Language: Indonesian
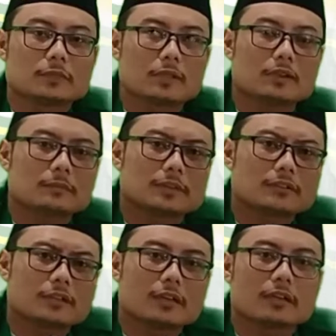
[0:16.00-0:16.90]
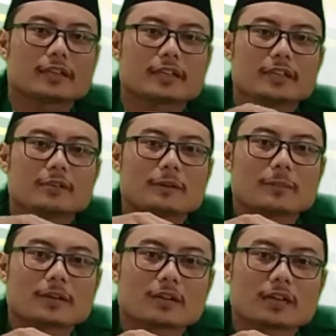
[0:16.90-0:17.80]
warahmatullahi
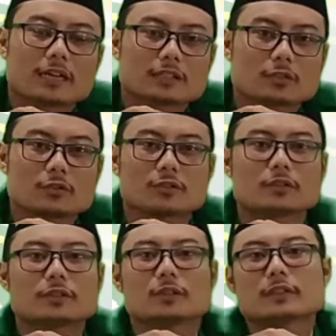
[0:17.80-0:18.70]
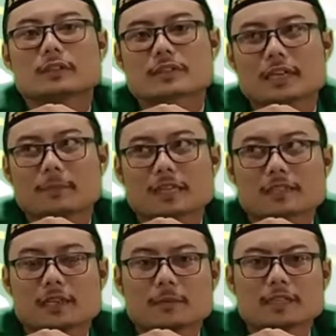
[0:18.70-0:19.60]
wabarakatuh
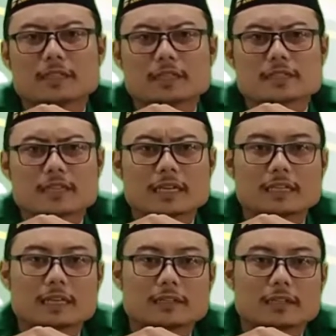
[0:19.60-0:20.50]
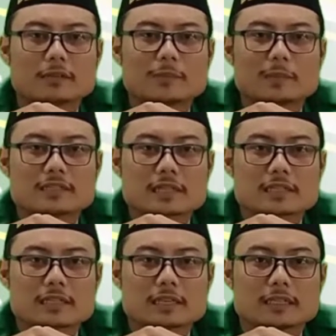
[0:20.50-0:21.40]
Sahabat-sahabati sekalian dan pemirsa
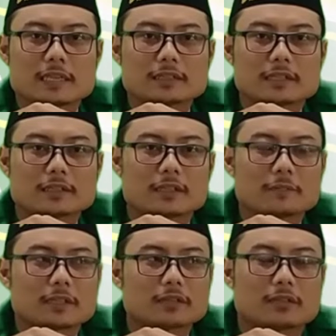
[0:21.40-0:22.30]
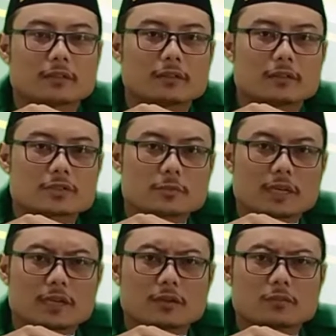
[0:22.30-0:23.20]
sekalian yang dirahmati Allah
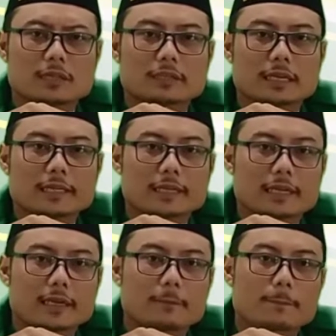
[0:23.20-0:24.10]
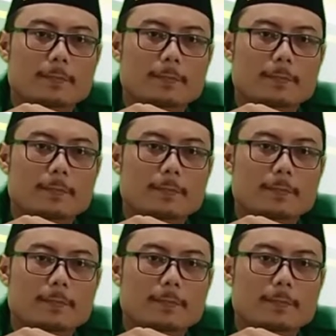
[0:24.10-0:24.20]
Subhanahu wa taala.